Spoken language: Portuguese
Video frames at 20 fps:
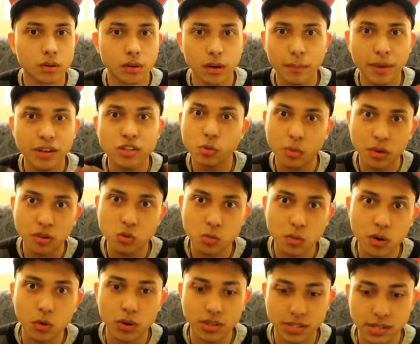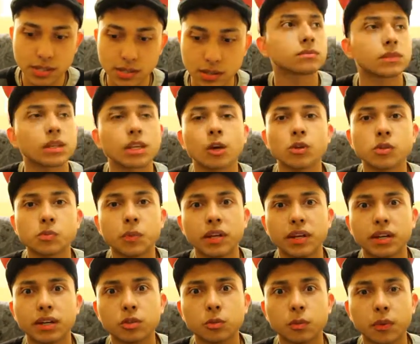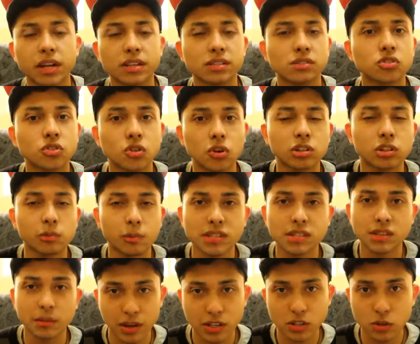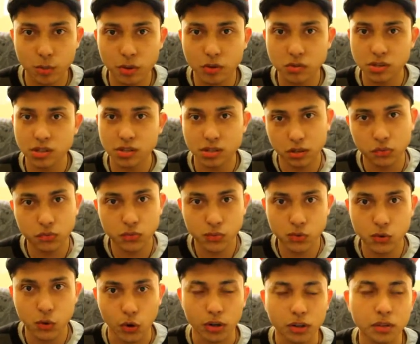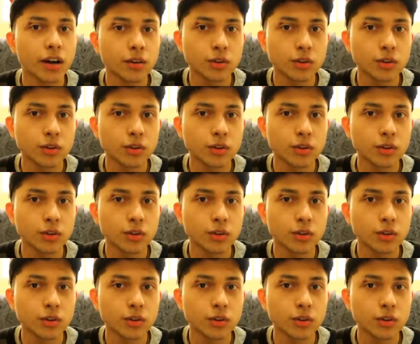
É mais ou menos uma coisa assim. Eu explicando parece idiota, mas é mais ou menos assim que funciona.